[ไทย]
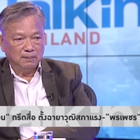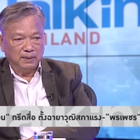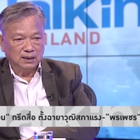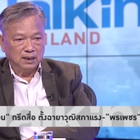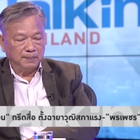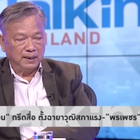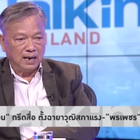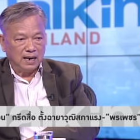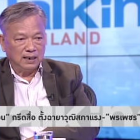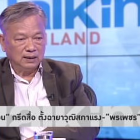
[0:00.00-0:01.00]
มันเกิดปัญ
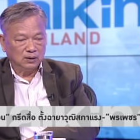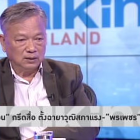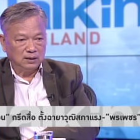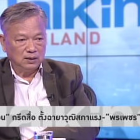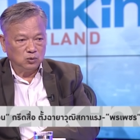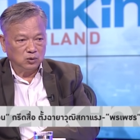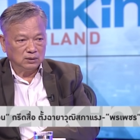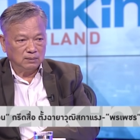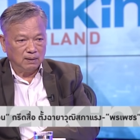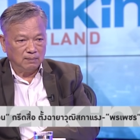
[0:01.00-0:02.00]
หาในตอนที่ช่วง
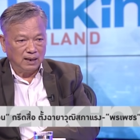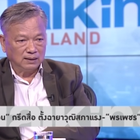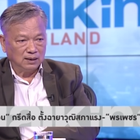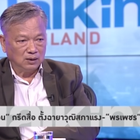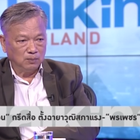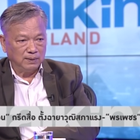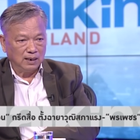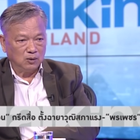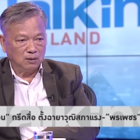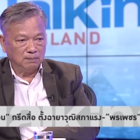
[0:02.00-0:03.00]
ที่แบบหลังจากยุบอ
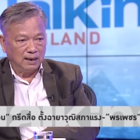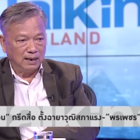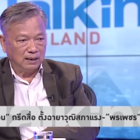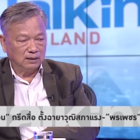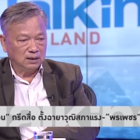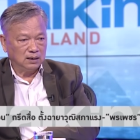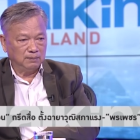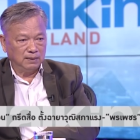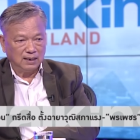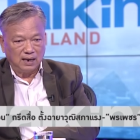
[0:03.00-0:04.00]
นาคตใหม่ แล้วก็คือ
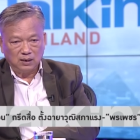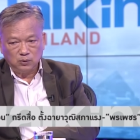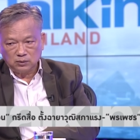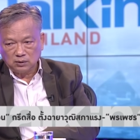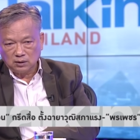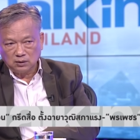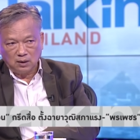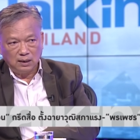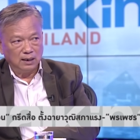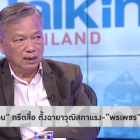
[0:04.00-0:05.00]
มีการดูดสอสอ
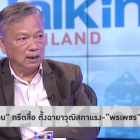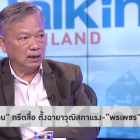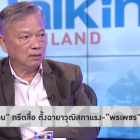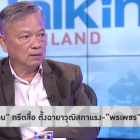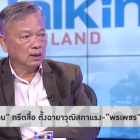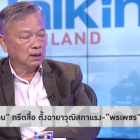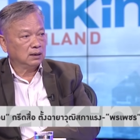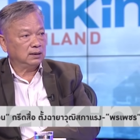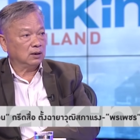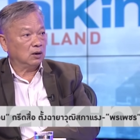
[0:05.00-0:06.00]
แล้วอะไรแล้ว คื
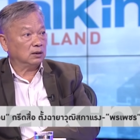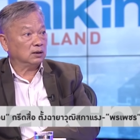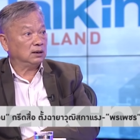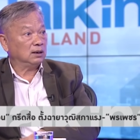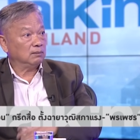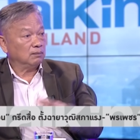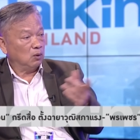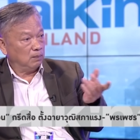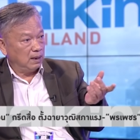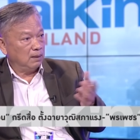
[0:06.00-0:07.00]
อแต่ก่อนตอนที่ผ
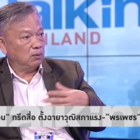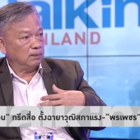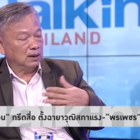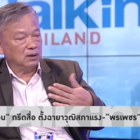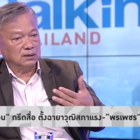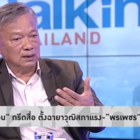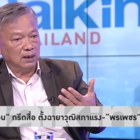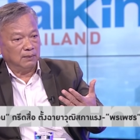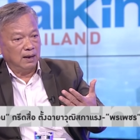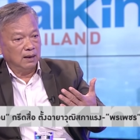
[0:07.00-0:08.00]
มอะผมตั้งข้อสังเก
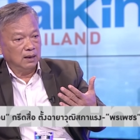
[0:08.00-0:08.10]
ตว่า